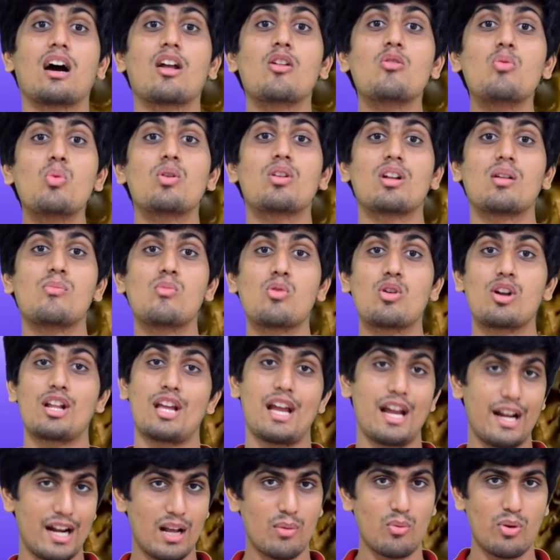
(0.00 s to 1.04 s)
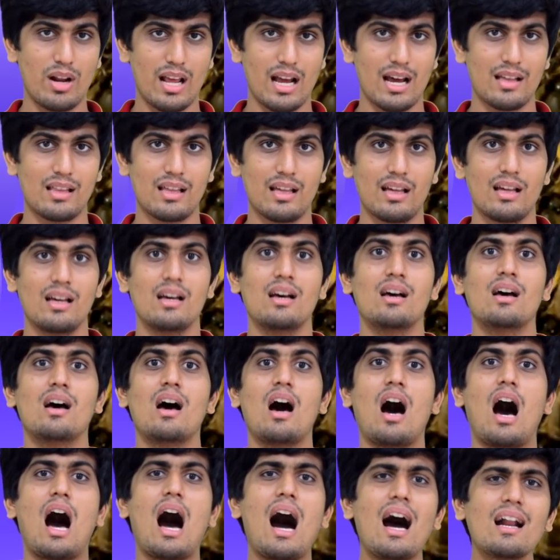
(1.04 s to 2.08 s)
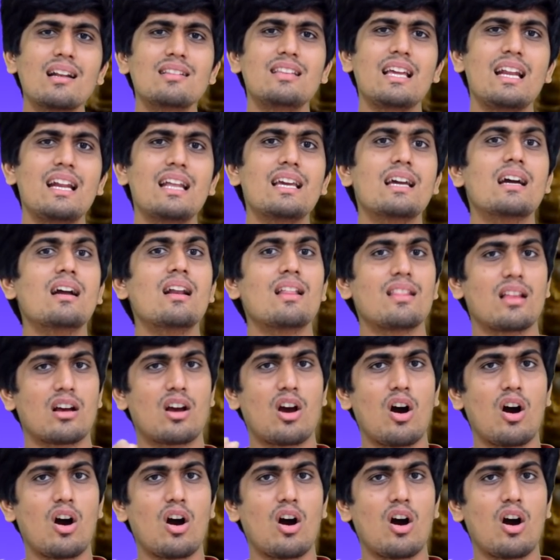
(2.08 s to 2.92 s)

கருவூற்ற முட்டையை இட முடியாது ஆண் தேனிகள் அந்த